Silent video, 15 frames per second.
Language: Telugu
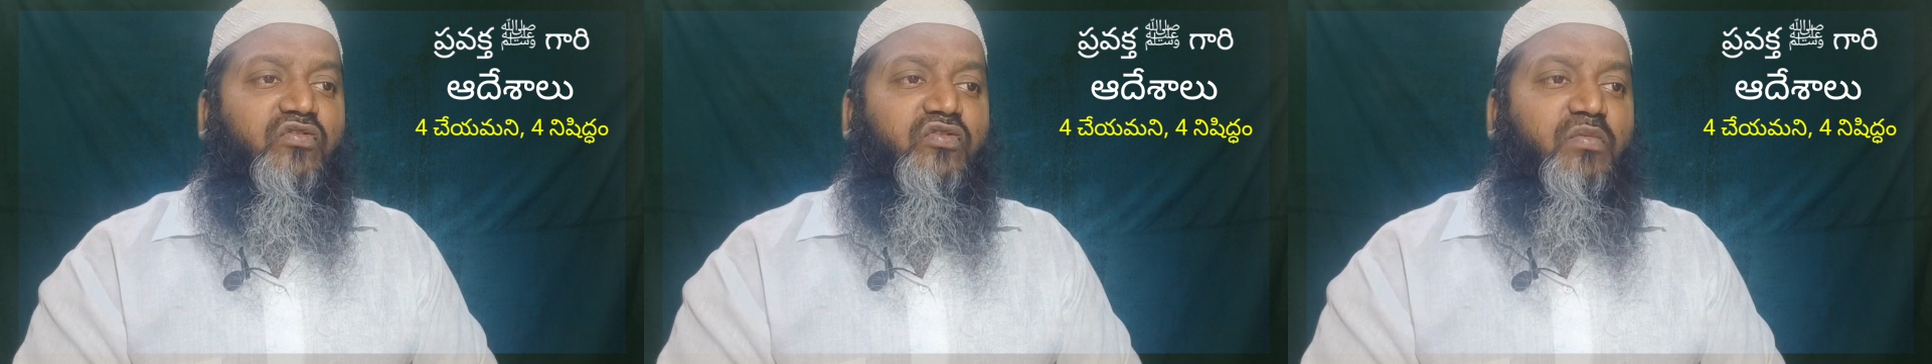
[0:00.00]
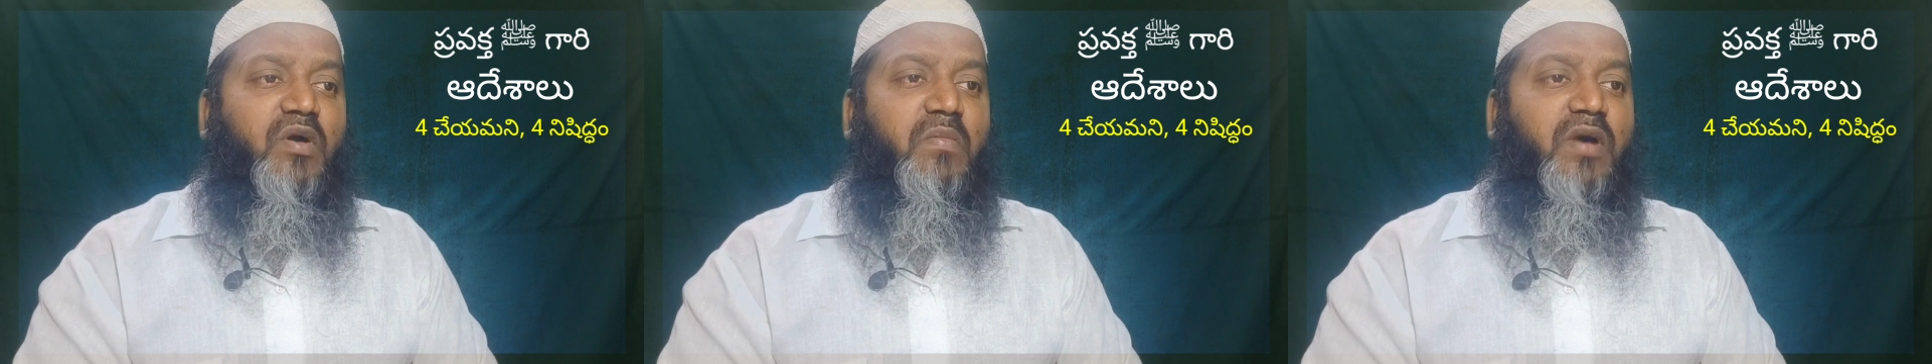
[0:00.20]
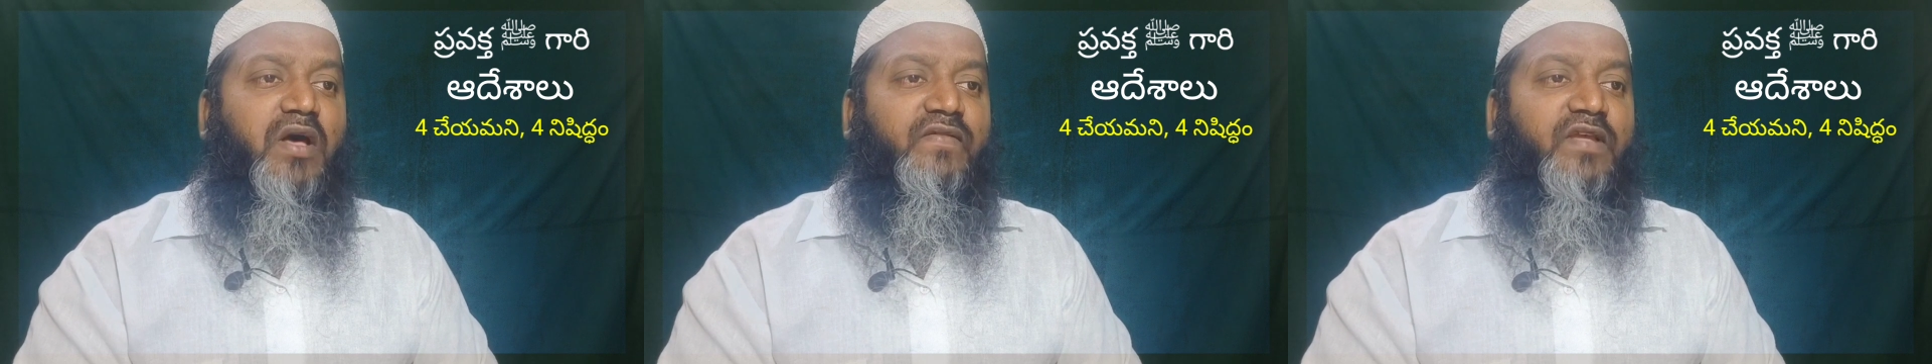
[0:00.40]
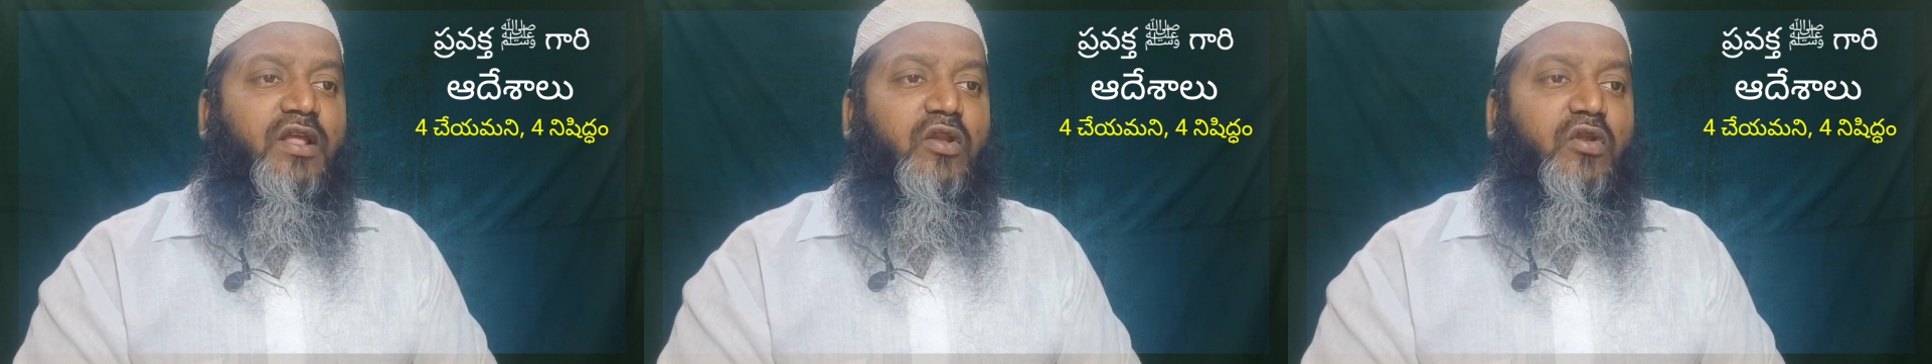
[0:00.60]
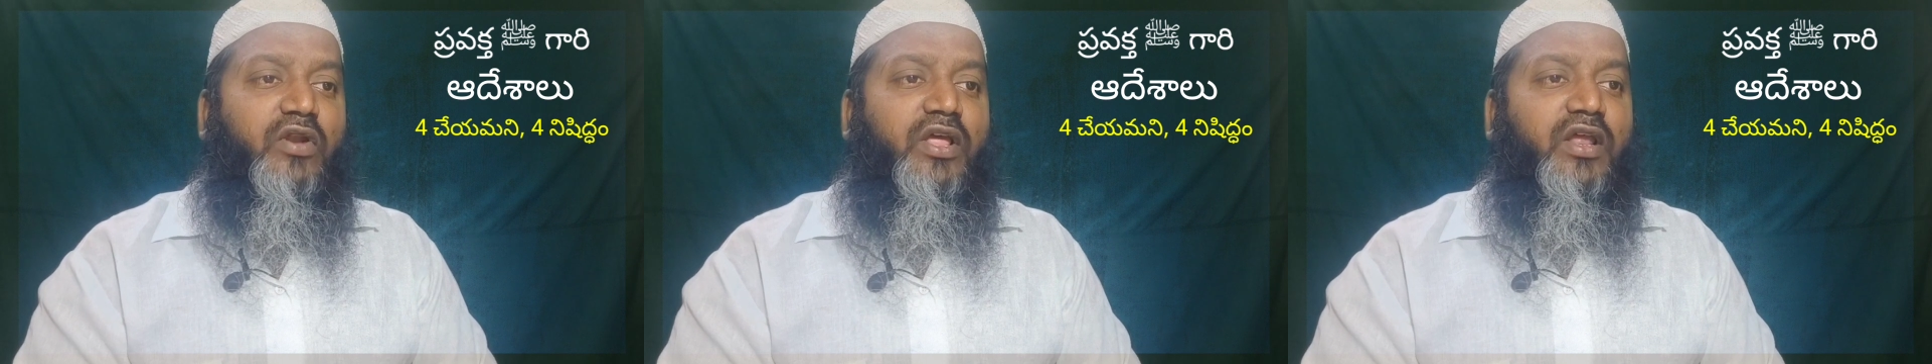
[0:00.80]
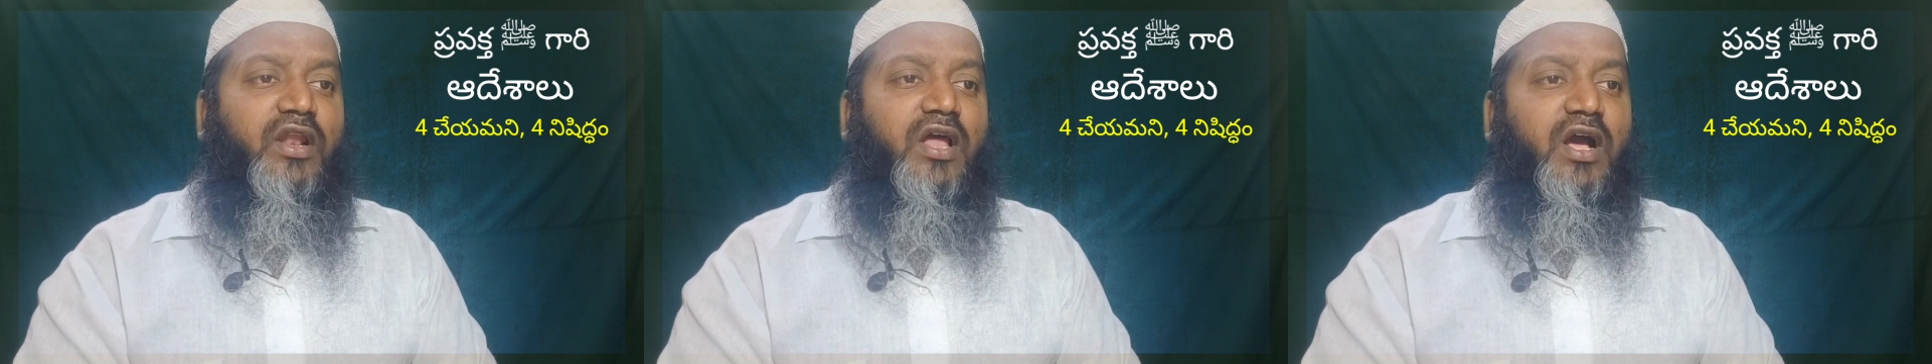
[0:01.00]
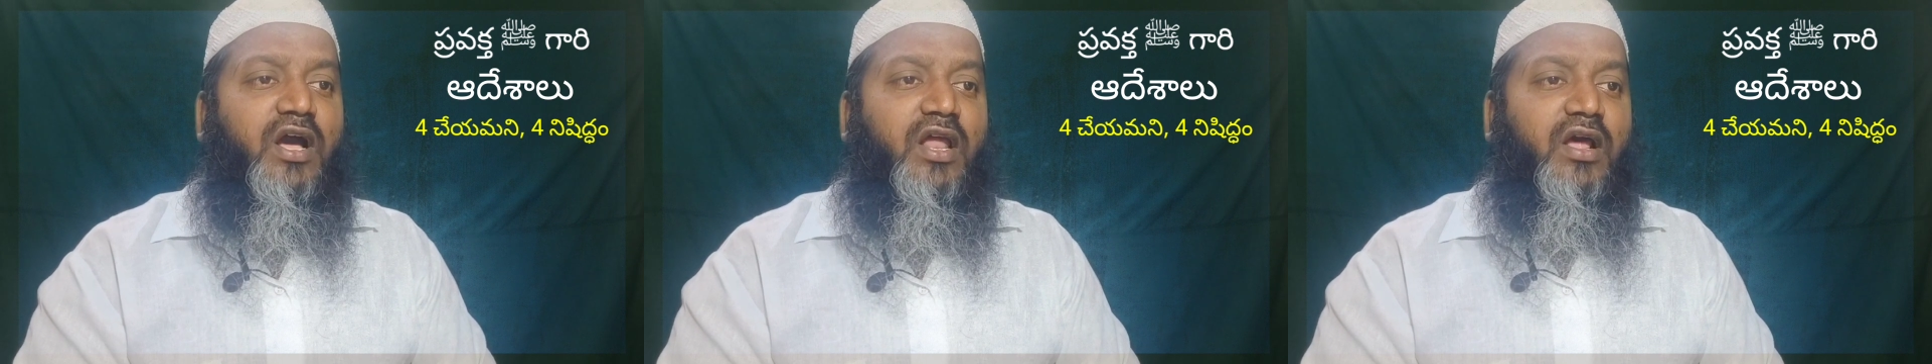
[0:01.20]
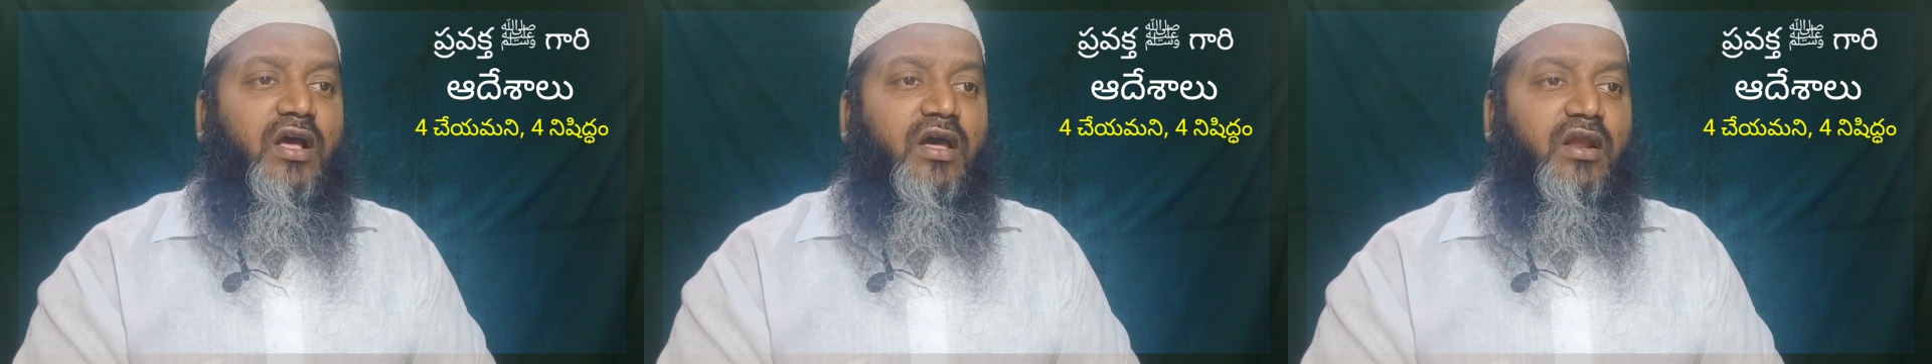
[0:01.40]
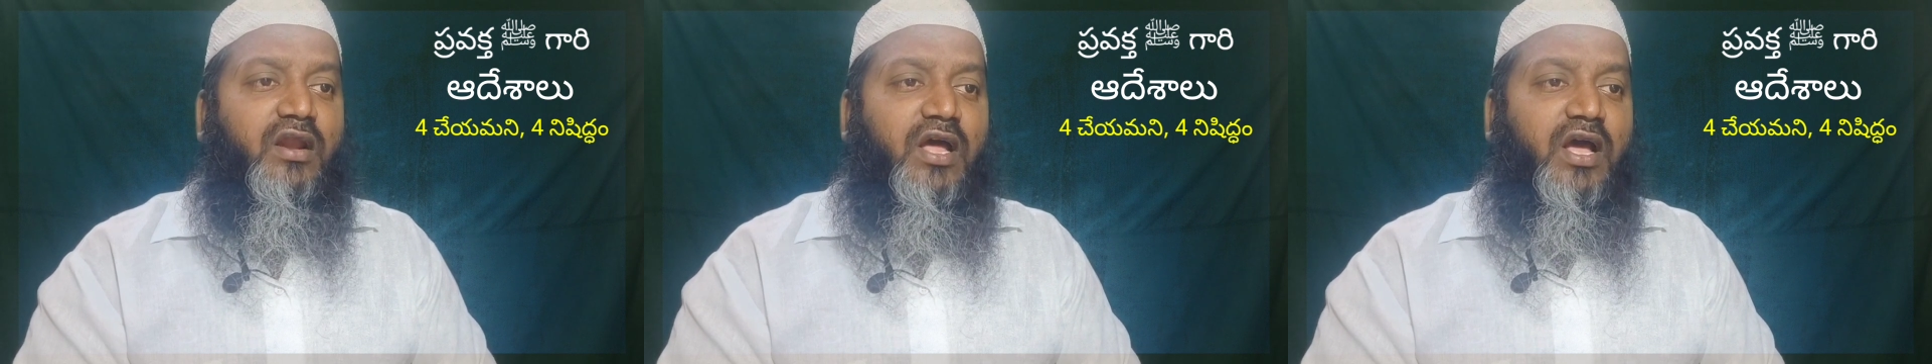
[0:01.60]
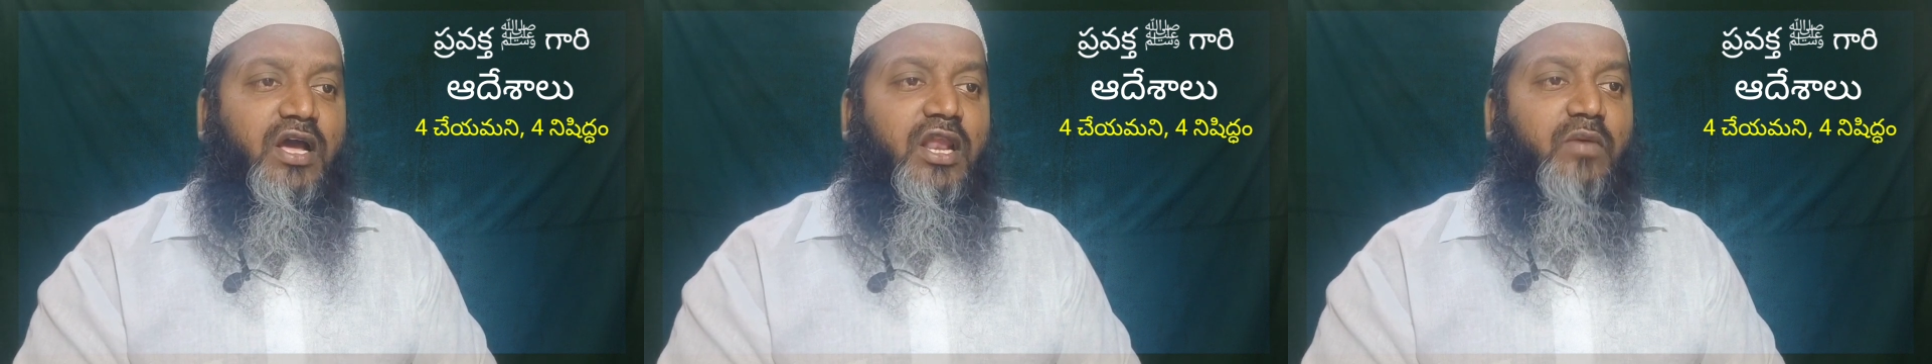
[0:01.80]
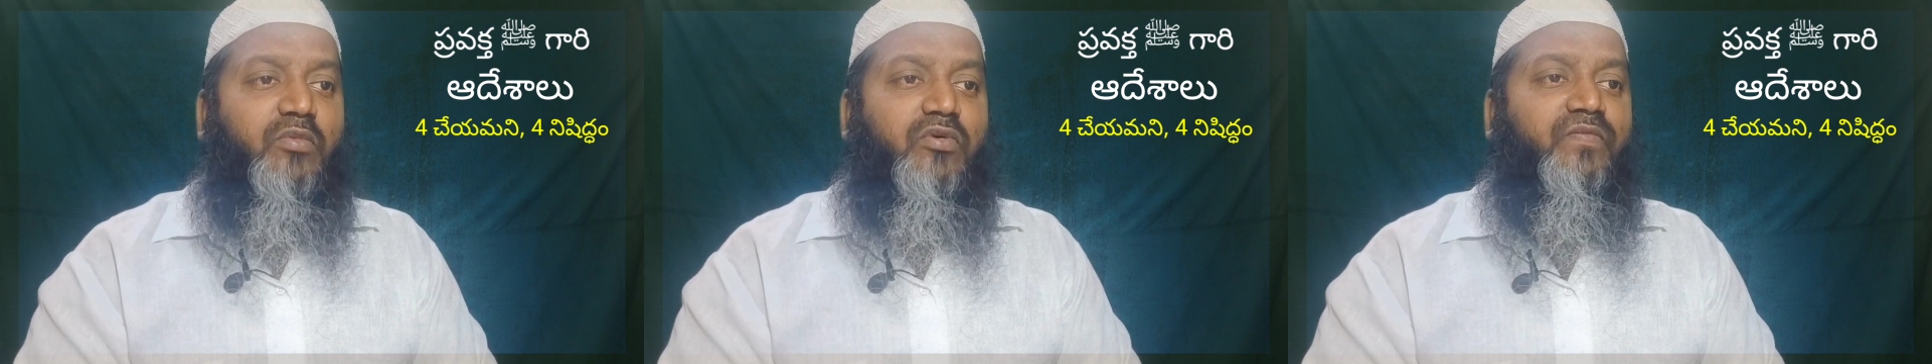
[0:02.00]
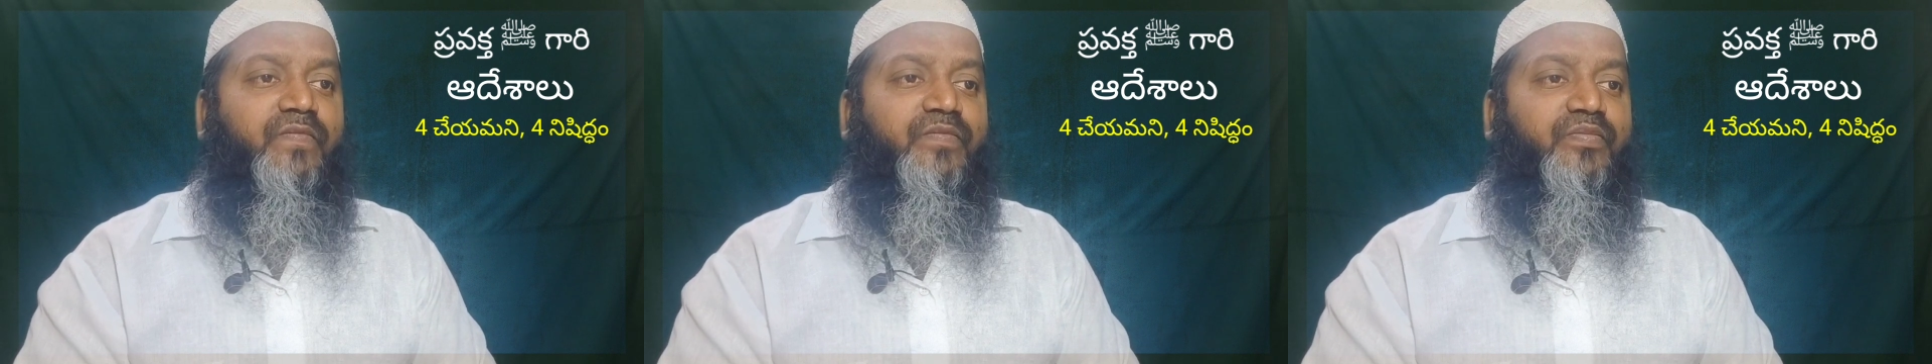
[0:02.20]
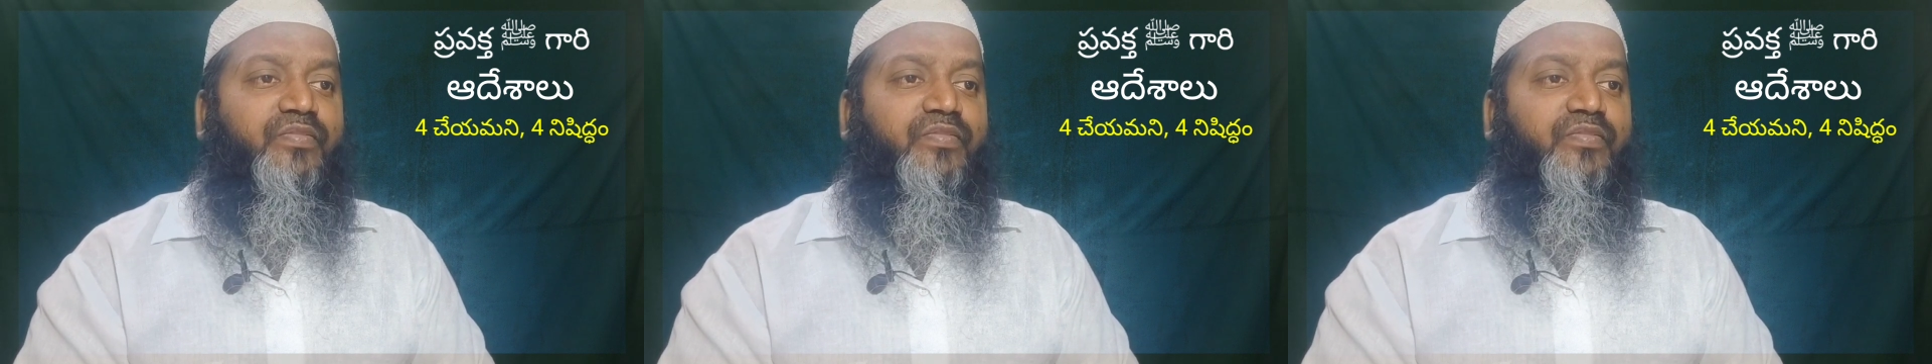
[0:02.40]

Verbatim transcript: శుభ మాసాల్లోనే రాగ రాగలము